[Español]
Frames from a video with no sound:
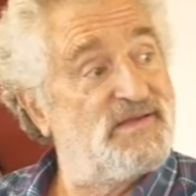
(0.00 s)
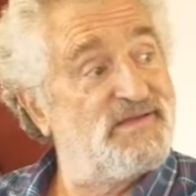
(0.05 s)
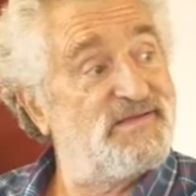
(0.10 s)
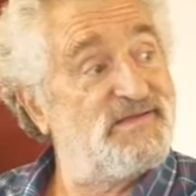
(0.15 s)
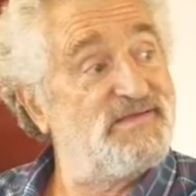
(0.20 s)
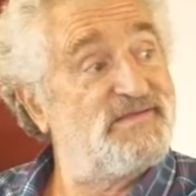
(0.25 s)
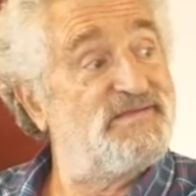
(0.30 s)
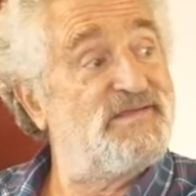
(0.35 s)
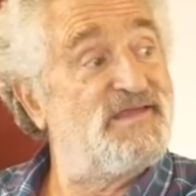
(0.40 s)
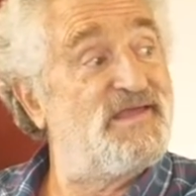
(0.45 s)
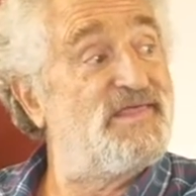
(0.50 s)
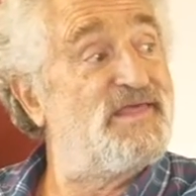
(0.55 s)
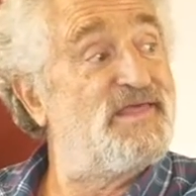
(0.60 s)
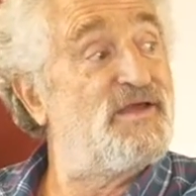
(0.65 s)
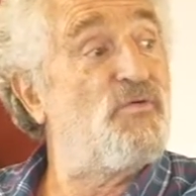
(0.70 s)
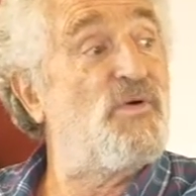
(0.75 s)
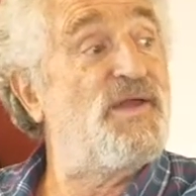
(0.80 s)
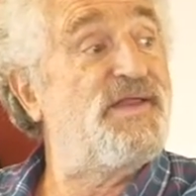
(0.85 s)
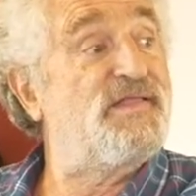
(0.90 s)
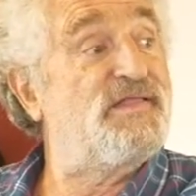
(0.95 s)
Y si es de
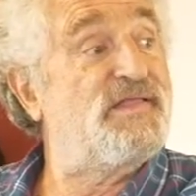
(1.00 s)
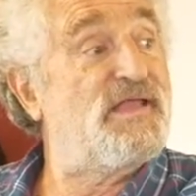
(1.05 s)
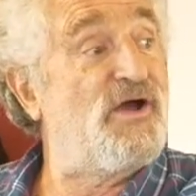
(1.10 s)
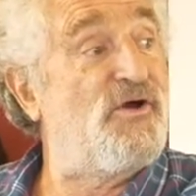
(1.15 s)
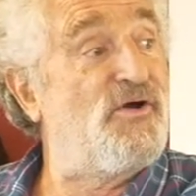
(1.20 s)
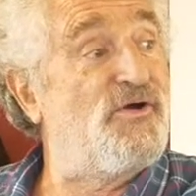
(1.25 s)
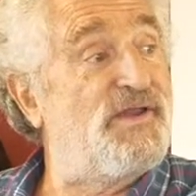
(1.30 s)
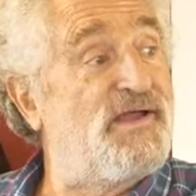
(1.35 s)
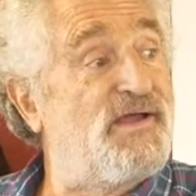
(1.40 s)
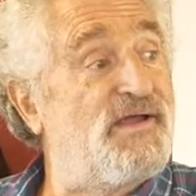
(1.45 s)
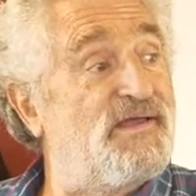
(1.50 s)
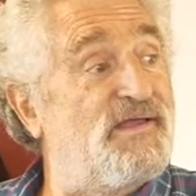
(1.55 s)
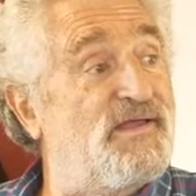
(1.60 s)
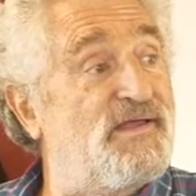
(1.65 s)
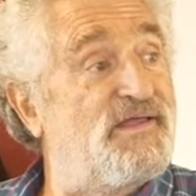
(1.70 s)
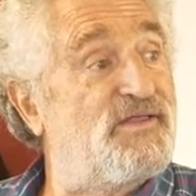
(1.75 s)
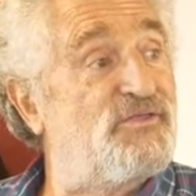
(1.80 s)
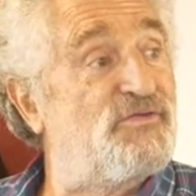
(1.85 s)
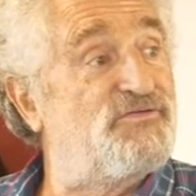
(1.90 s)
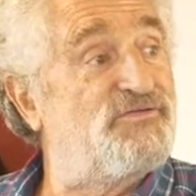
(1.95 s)
40 horas,
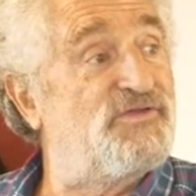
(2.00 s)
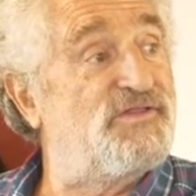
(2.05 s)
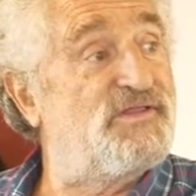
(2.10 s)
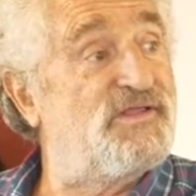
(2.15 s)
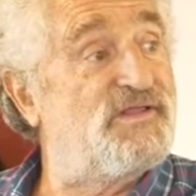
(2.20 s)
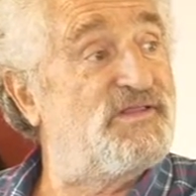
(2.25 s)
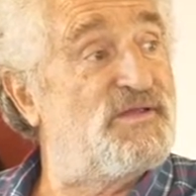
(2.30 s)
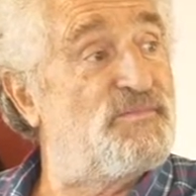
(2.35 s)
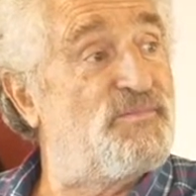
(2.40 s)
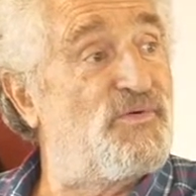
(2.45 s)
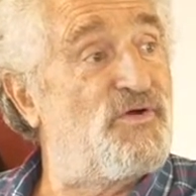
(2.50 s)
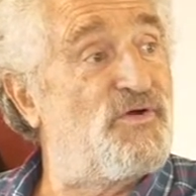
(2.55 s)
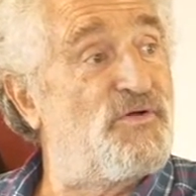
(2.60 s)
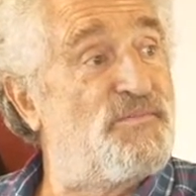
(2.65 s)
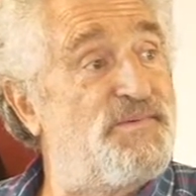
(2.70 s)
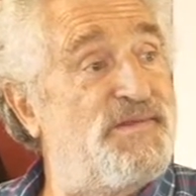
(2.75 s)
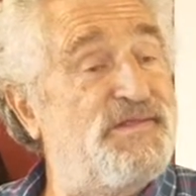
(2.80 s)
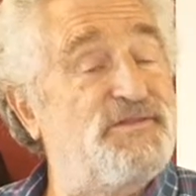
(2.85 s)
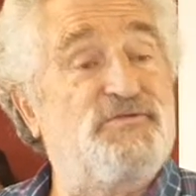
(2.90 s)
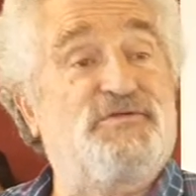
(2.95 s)
es docente de tiempo
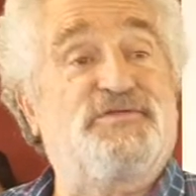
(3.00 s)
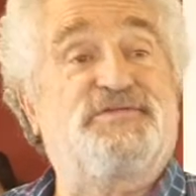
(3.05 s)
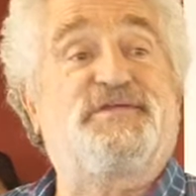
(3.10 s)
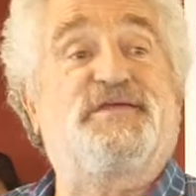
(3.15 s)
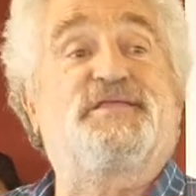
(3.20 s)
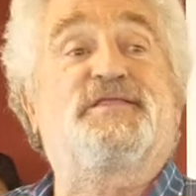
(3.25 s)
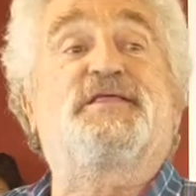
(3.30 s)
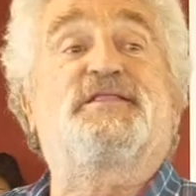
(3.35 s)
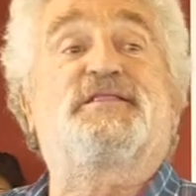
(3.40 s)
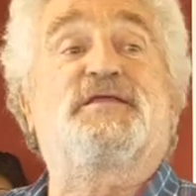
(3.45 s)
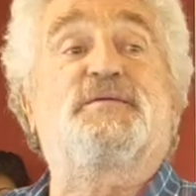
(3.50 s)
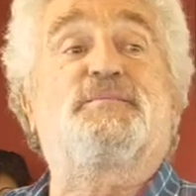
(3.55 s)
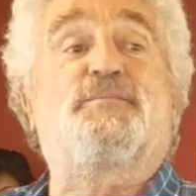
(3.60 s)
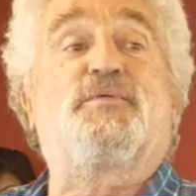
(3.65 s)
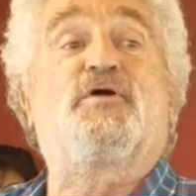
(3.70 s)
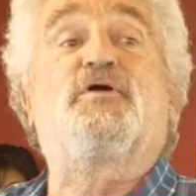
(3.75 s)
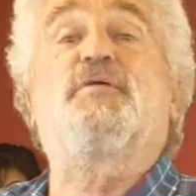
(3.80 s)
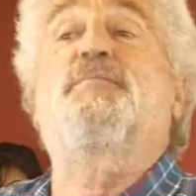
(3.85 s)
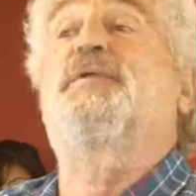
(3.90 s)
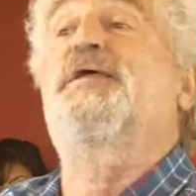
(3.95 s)
completo. Y si es de
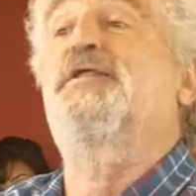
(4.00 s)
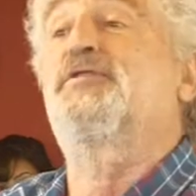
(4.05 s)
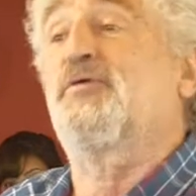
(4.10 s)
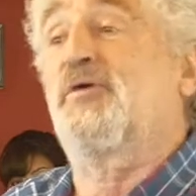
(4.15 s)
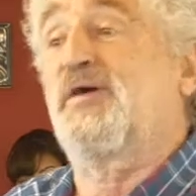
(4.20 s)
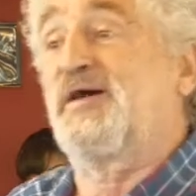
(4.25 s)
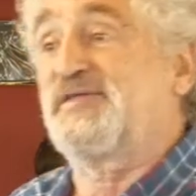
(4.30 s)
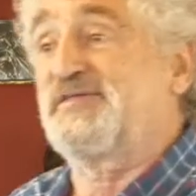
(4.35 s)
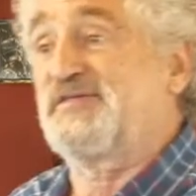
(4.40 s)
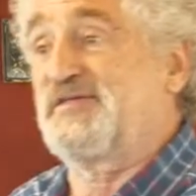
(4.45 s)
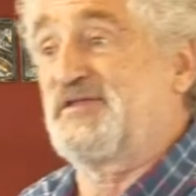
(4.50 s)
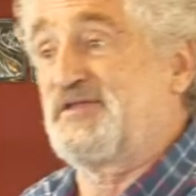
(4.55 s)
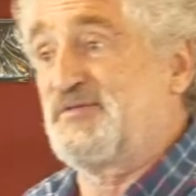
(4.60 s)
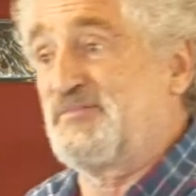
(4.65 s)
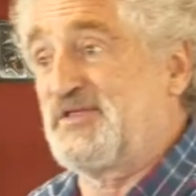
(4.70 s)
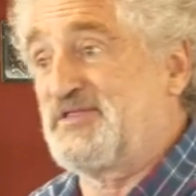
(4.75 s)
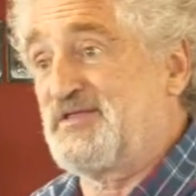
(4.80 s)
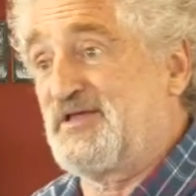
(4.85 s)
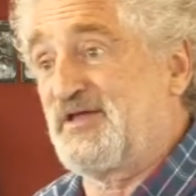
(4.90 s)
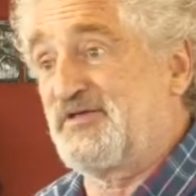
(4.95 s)
tiempo completo, hacen
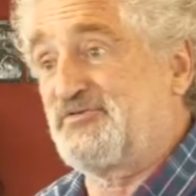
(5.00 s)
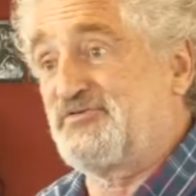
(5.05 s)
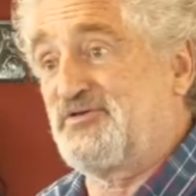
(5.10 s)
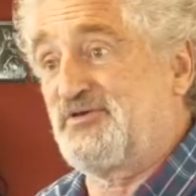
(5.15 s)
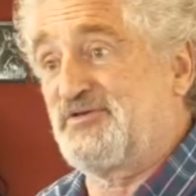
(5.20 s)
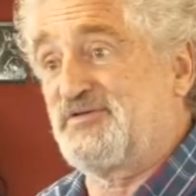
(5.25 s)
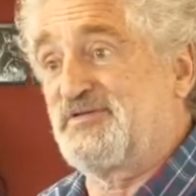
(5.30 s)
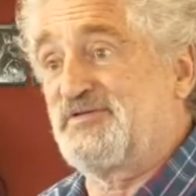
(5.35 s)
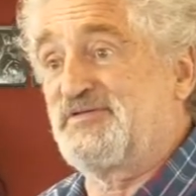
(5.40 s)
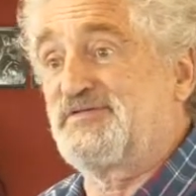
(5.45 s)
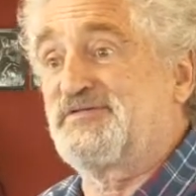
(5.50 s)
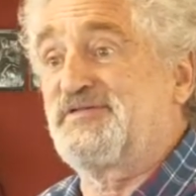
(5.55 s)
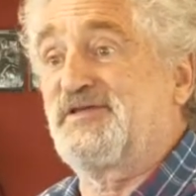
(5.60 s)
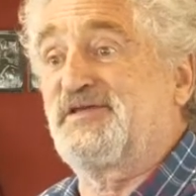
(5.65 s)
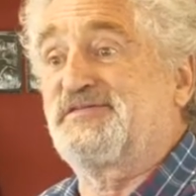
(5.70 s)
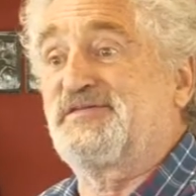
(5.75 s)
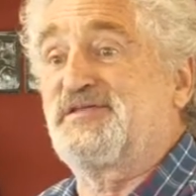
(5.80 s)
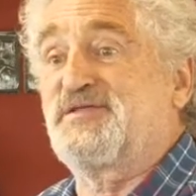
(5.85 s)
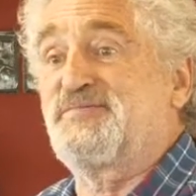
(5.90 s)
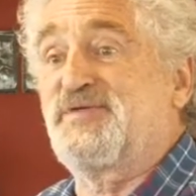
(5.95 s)
investigaciones. Y si
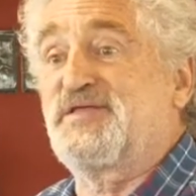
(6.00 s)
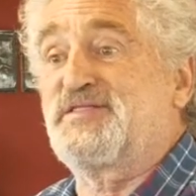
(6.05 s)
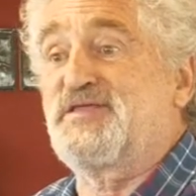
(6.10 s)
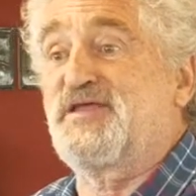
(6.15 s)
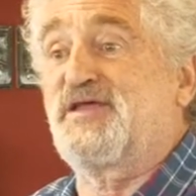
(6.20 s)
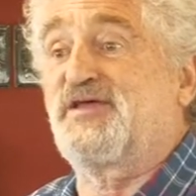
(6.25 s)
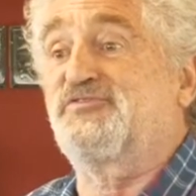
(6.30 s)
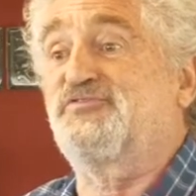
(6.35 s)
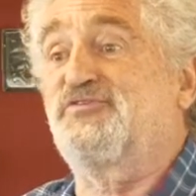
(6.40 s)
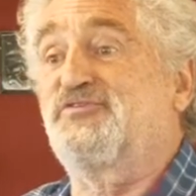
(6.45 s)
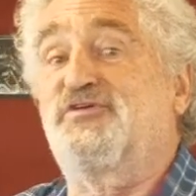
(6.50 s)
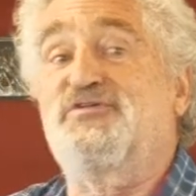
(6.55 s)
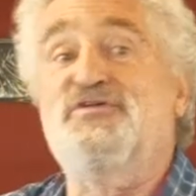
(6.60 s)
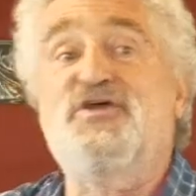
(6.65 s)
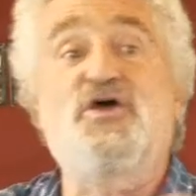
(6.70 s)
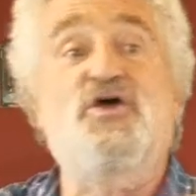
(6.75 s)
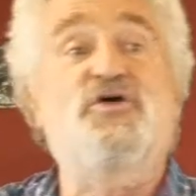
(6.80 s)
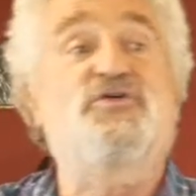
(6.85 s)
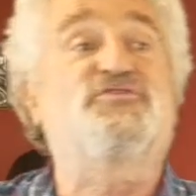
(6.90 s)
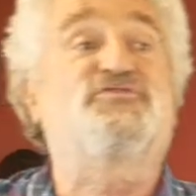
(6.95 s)
hacen investigación,
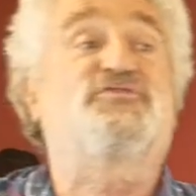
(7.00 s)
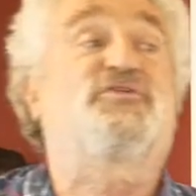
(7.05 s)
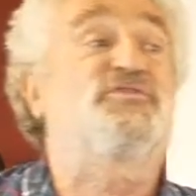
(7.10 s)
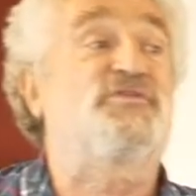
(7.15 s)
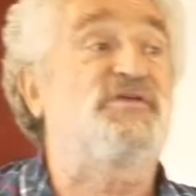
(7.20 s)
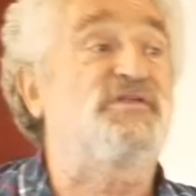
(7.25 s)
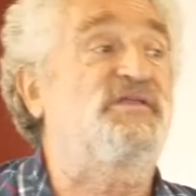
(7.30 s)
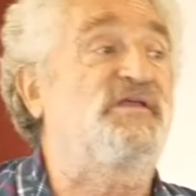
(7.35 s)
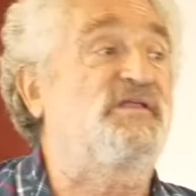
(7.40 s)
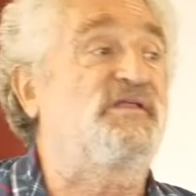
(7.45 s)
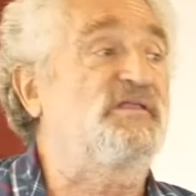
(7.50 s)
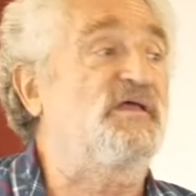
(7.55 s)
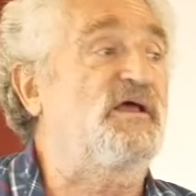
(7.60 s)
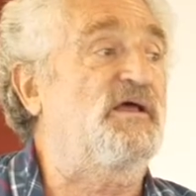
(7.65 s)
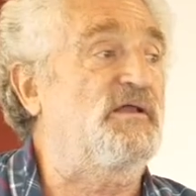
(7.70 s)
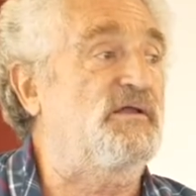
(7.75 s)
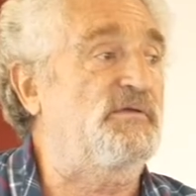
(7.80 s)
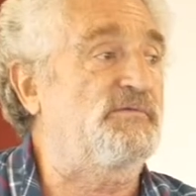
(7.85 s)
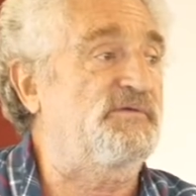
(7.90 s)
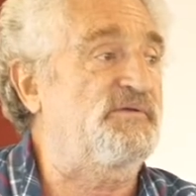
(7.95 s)
son distintas
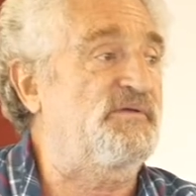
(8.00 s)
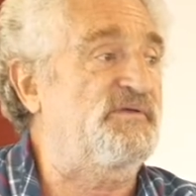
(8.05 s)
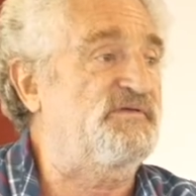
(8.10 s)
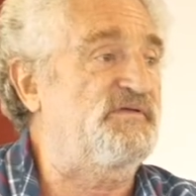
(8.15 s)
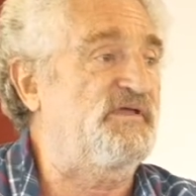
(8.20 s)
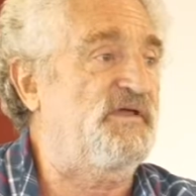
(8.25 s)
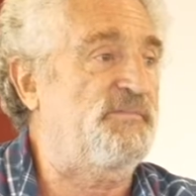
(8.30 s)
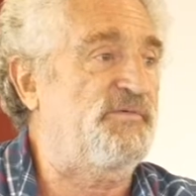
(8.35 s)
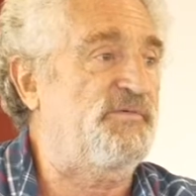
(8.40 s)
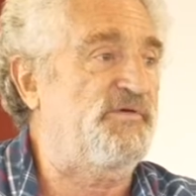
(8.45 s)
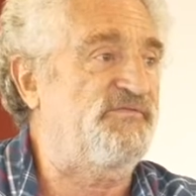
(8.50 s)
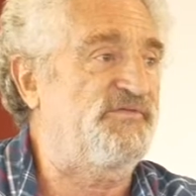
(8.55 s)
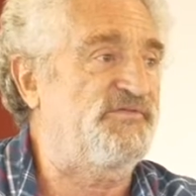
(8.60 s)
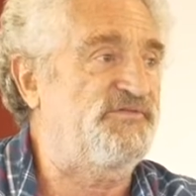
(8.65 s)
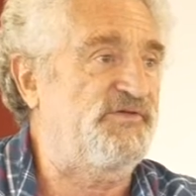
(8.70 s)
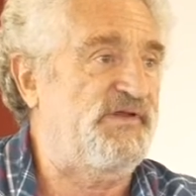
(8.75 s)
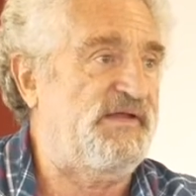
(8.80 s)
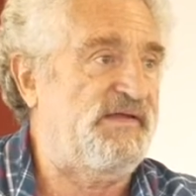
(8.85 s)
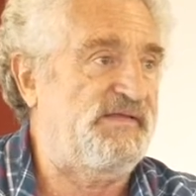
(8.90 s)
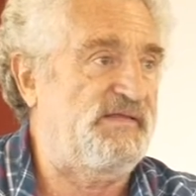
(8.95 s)
a la universidad
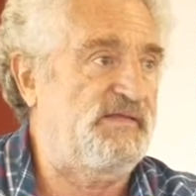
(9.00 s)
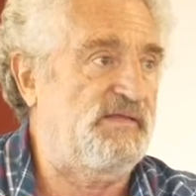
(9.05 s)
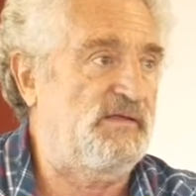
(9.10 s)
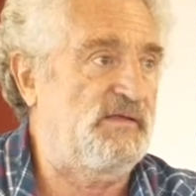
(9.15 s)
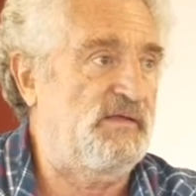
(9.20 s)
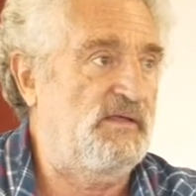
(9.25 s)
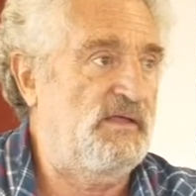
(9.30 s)
profesionalista.